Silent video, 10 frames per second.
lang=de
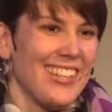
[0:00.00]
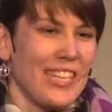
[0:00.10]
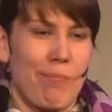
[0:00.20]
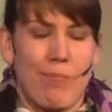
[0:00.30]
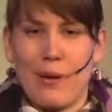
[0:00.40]

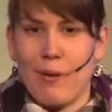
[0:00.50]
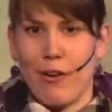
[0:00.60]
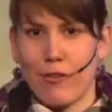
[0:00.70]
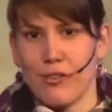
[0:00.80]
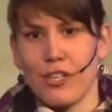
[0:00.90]
Ich habe äh,
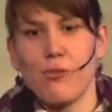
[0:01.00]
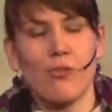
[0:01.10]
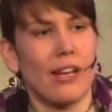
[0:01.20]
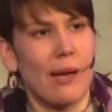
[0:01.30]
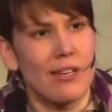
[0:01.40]
aufgrund der
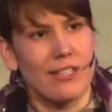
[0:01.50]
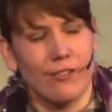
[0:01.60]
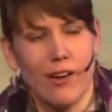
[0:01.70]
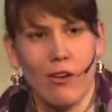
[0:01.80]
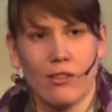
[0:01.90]

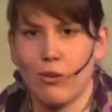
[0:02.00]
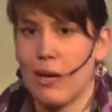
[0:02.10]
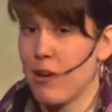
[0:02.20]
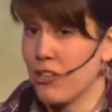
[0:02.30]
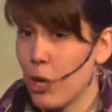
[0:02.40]
Jugendarbeitserfahrung
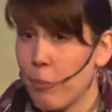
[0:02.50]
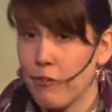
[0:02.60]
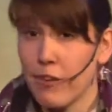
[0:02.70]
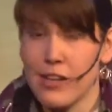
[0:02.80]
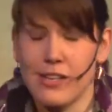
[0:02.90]
sogar meinen Job
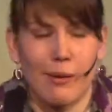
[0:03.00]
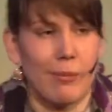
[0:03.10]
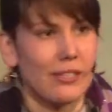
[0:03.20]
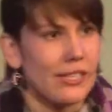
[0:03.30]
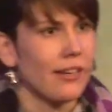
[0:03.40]
gewählt. Ich
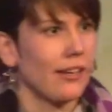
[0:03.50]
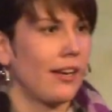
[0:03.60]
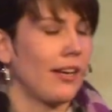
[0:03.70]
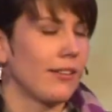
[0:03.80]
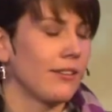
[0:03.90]
habe Erzieherin
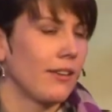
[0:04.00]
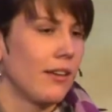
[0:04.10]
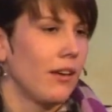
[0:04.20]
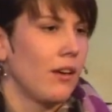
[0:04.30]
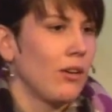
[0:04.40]
gelernt
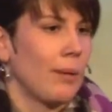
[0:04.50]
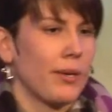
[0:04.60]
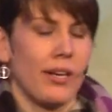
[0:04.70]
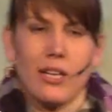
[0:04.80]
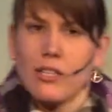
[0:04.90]
und habe
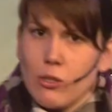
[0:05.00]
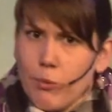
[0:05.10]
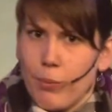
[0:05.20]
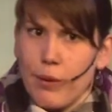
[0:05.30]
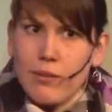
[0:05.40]
gedacht,
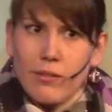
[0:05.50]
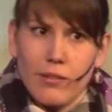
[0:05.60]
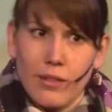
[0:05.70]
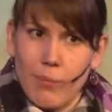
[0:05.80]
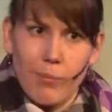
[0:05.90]
super.
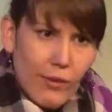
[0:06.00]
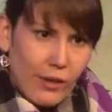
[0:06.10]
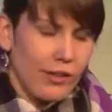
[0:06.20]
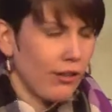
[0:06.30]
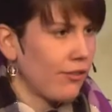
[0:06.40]
Ich habe
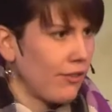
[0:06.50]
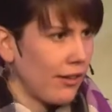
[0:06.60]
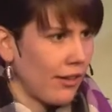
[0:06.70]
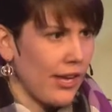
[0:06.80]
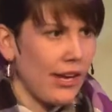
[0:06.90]
wirklich aus
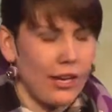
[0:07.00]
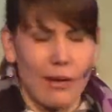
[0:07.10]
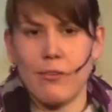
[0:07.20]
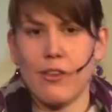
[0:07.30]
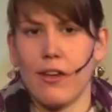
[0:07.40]
dieser
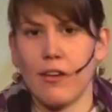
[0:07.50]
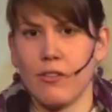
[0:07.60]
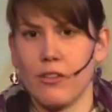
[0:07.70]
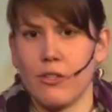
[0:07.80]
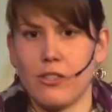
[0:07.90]

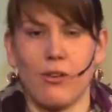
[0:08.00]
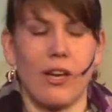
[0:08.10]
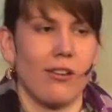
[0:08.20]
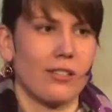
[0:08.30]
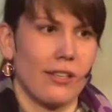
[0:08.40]
Ehrenamtssituation
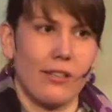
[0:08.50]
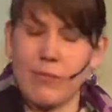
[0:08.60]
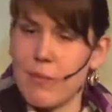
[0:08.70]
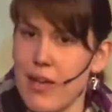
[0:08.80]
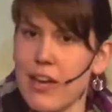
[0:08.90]
heraus
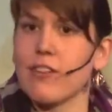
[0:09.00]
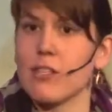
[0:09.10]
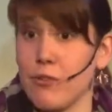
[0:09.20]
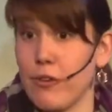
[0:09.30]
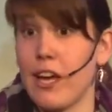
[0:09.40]
gemerkt,
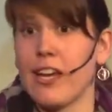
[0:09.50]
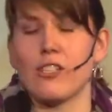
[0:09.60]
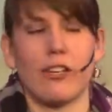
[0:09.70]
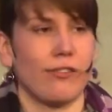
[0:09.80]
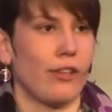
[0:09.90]
was mir für
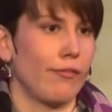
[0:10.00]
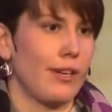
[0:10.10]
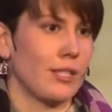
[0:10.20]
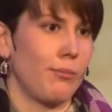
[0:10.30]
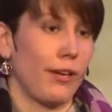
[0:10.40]
Leidenschaften auf dem
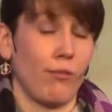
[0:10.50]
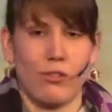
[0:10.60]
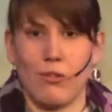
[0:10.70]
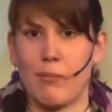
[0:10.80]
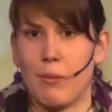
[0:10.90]
Herzen bringen, wo
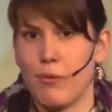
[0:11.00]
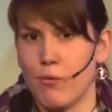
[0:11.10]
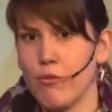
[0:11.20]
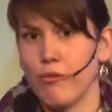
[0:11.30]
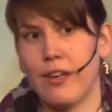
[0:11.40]
ich sogar meinen
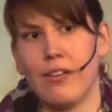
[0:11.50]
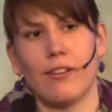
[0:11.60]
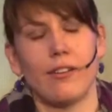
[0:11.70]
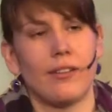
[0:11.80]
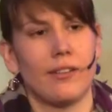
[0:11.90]
Beruf wähle.